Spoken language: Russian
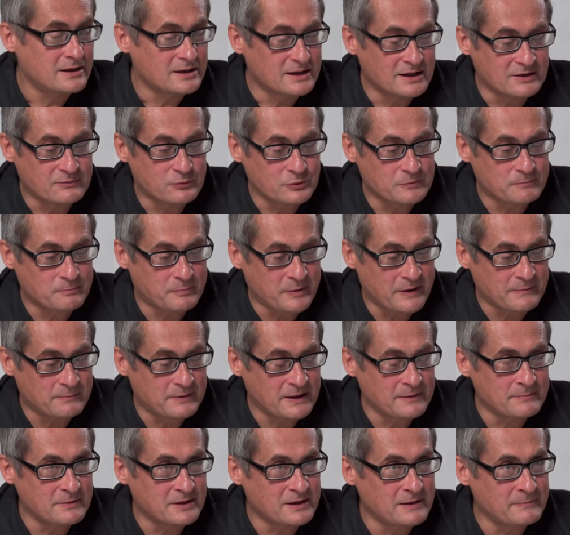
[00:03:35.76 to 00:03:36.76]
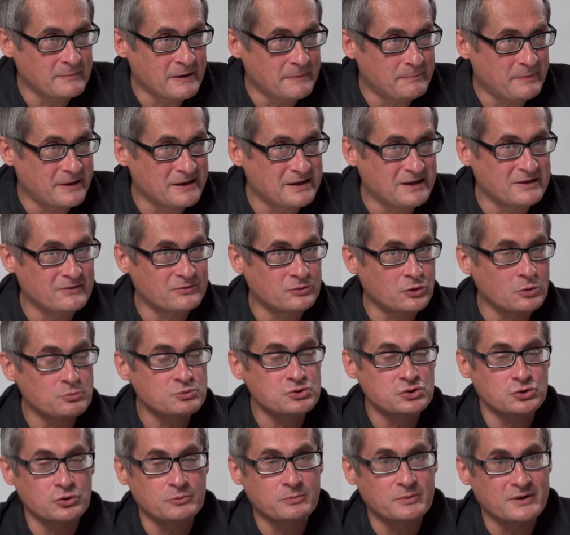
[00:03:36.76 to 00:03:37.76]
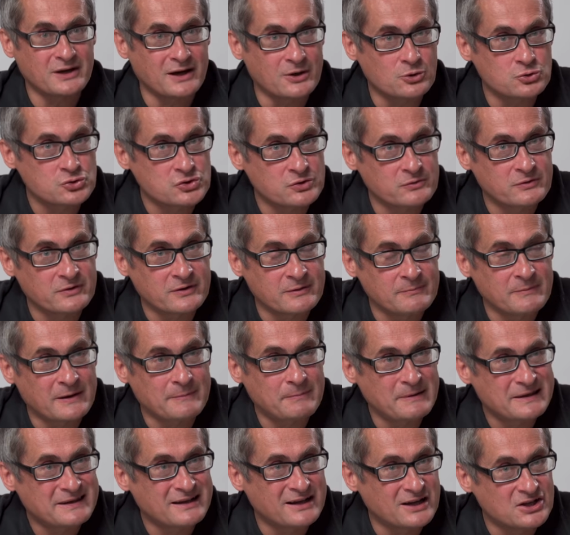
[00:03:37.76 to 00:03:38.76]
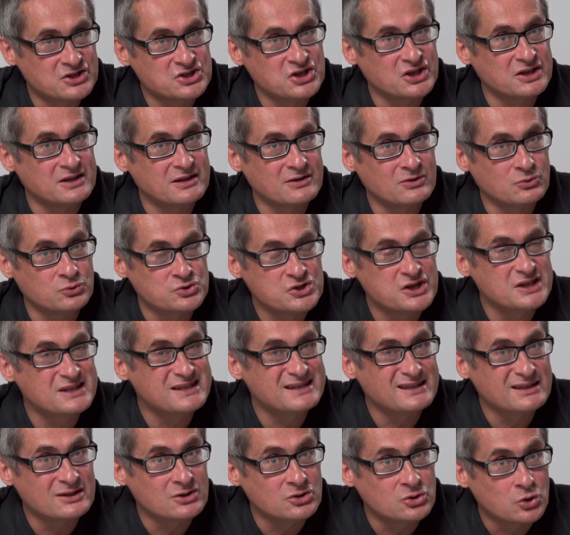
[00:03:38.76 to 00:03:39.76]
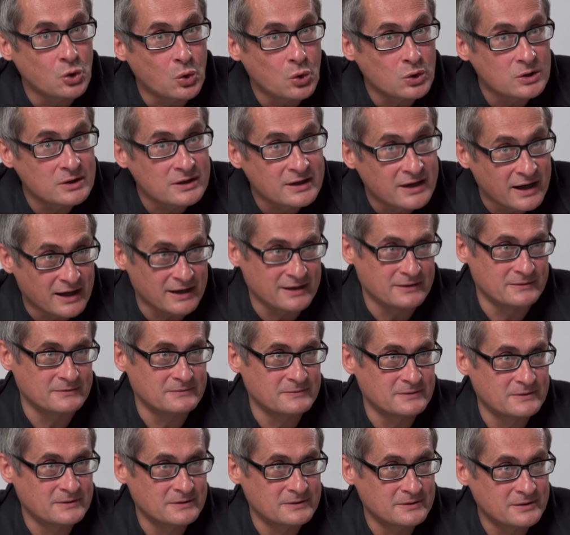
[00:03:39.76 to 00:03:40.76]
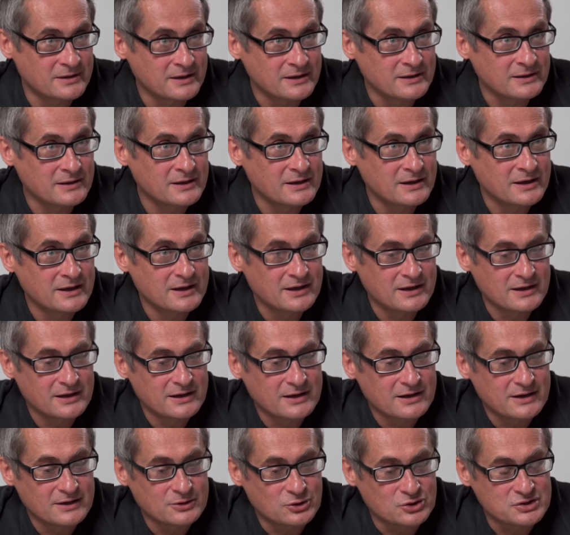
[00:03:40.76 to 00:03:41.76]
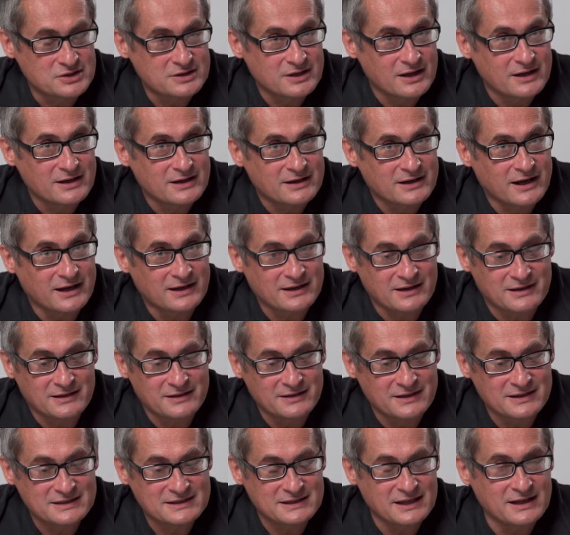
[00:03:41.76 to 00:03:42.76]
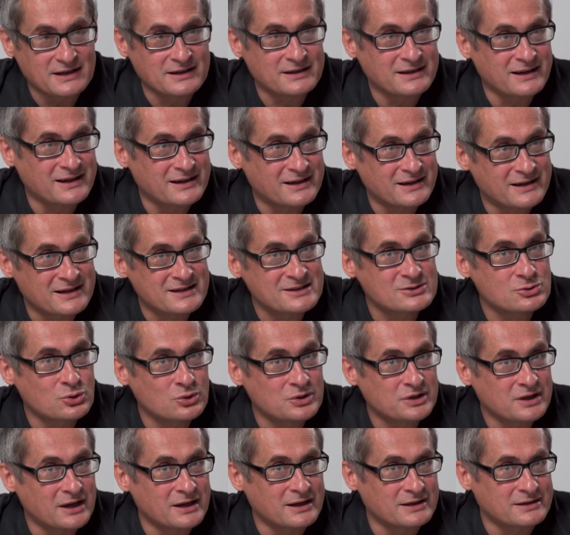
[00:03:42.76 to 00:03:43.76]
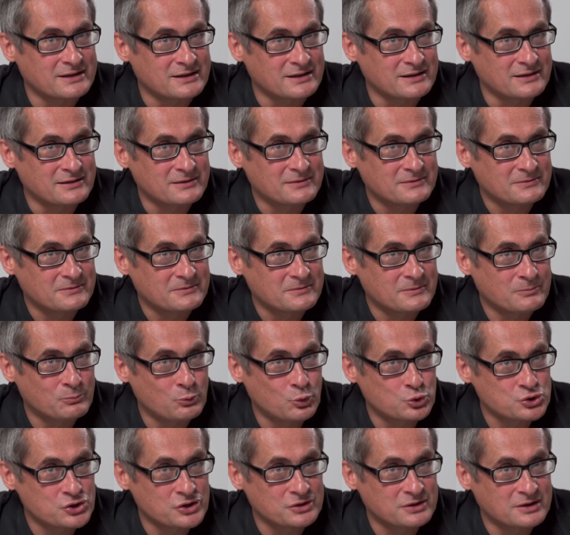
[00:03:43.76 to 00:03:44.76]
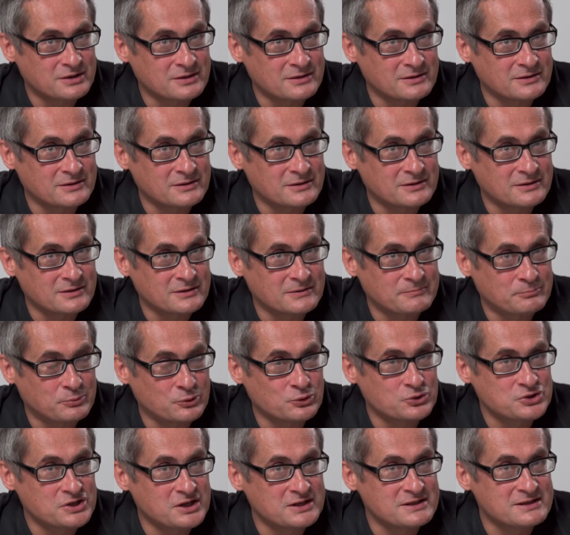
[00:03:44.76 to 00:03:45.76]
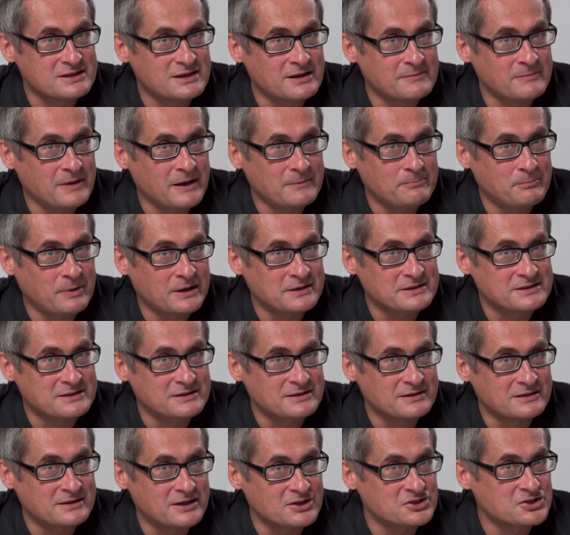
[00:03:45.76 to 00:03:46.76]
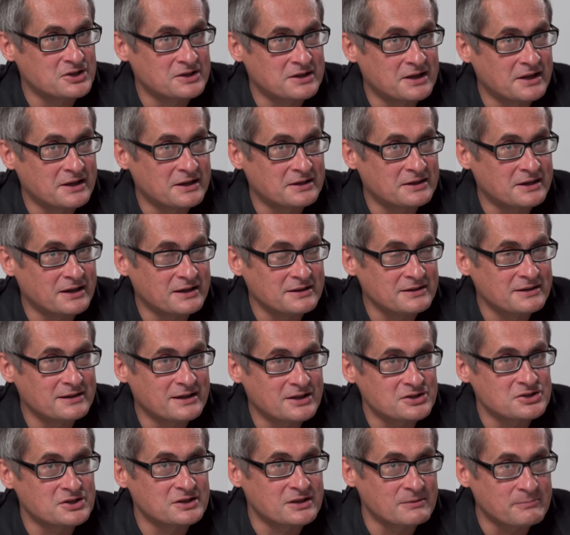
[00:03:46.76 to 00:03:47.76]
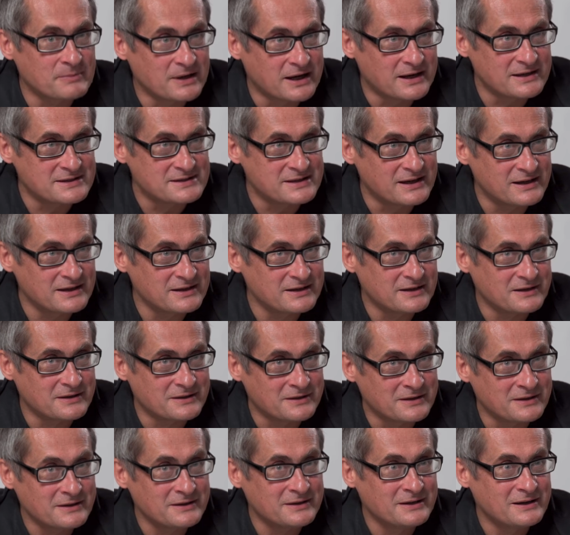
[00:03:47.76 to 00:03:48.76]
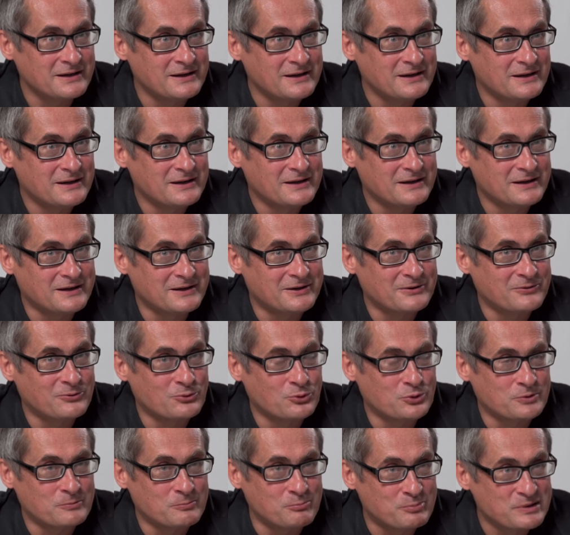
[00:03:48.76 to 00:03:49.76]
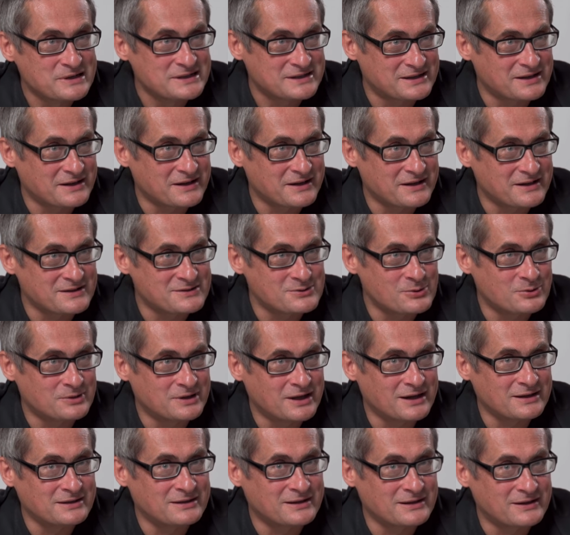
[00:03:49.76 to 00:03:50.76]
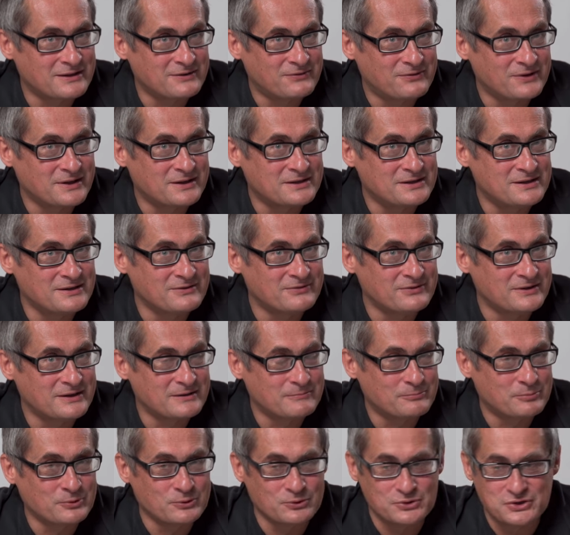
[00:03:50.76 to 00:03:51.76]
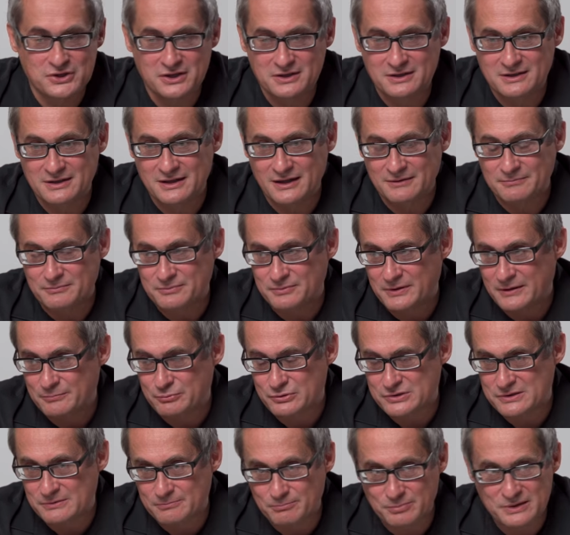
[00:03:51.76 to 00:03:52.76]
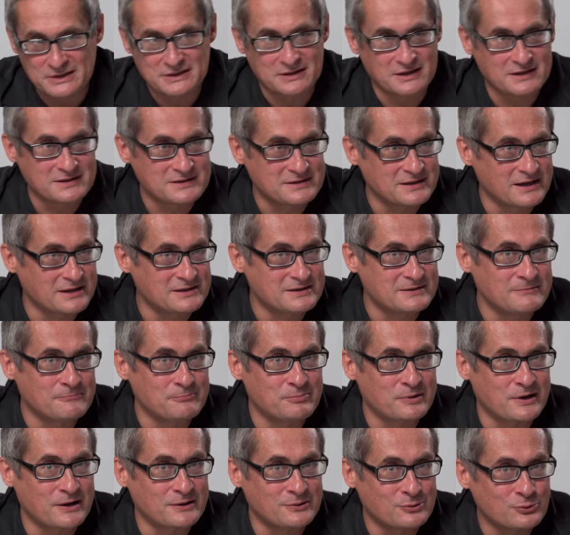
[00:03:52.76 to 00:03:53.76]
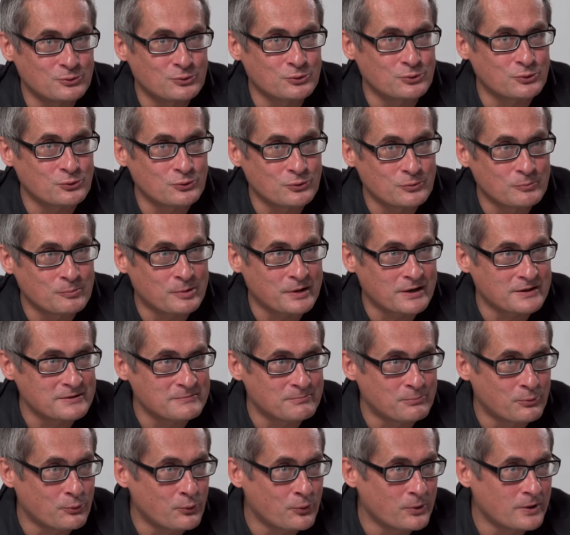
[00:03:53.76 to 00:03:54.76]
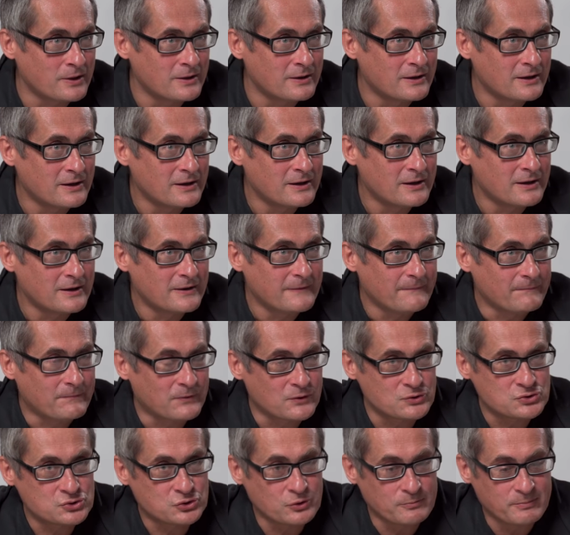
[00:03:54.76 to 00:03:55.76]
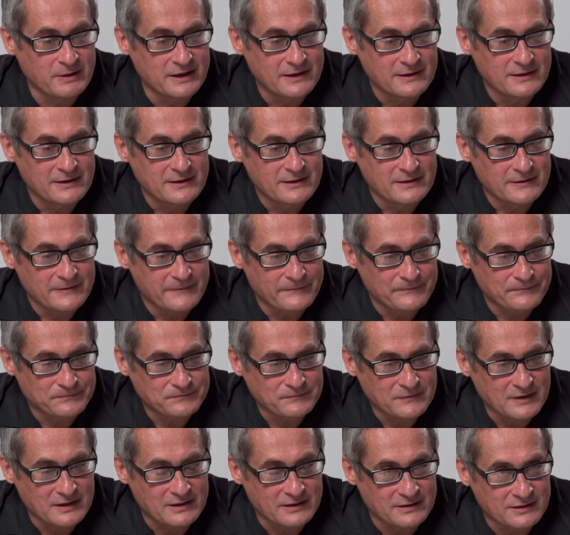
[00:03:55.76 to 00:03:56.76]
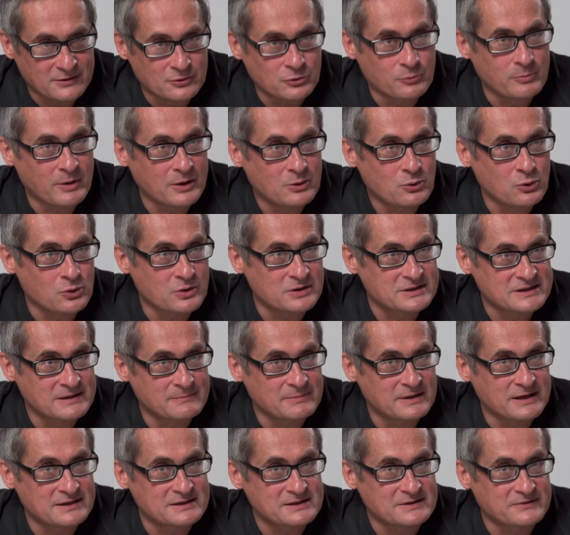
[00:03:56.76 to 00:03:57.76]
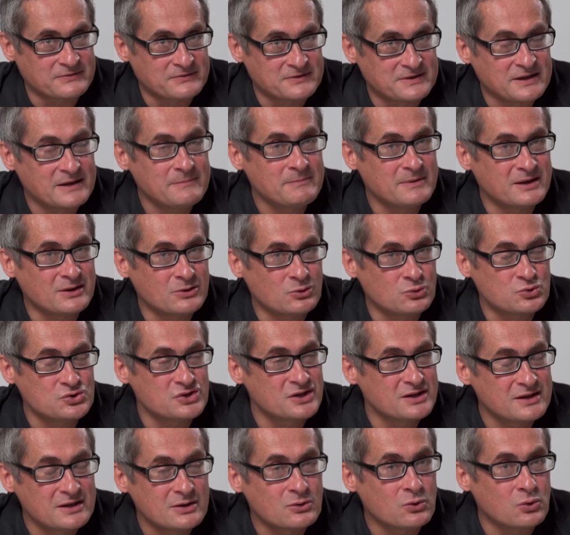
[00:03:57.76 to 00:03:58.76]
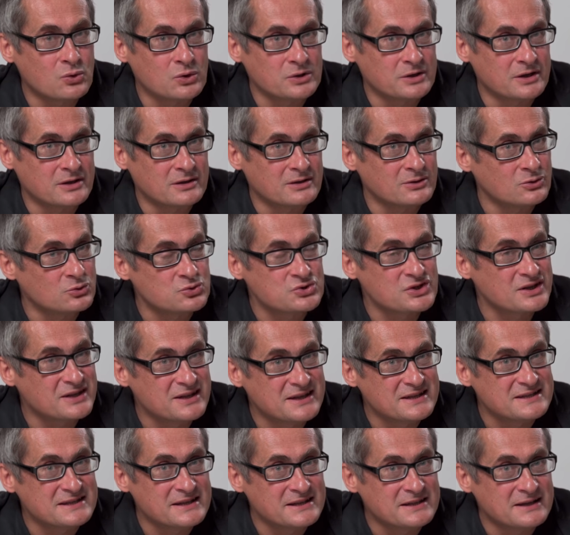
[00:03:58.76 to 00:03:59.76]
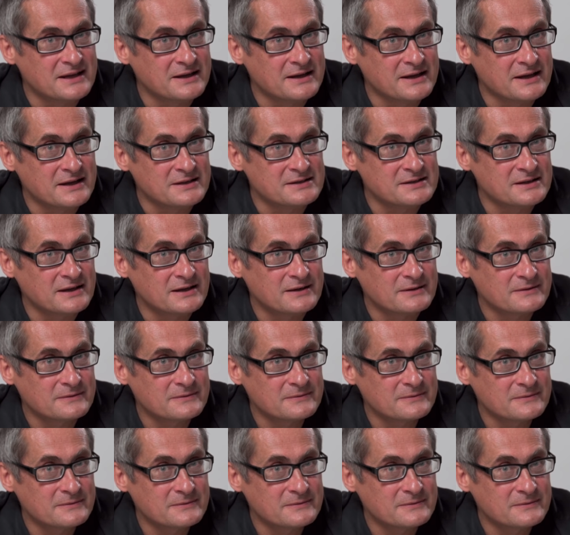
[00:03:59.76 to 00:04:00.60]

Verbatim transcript: Так вот, проблема гомеопатии в том, чтобы хорошего гомеопата лечить, учить долго. Да? То есть, как ни странно, результаты может э, получить с гомеопатией даже дилетант, даже домохозяйка, да, э, вот, быстрые результаты, эффективные, получить там, допустим, быстро снять температуру, убрать боль, но чтобы э, глубоко разобраться в теме, нужны не годы, нужно десятилетия.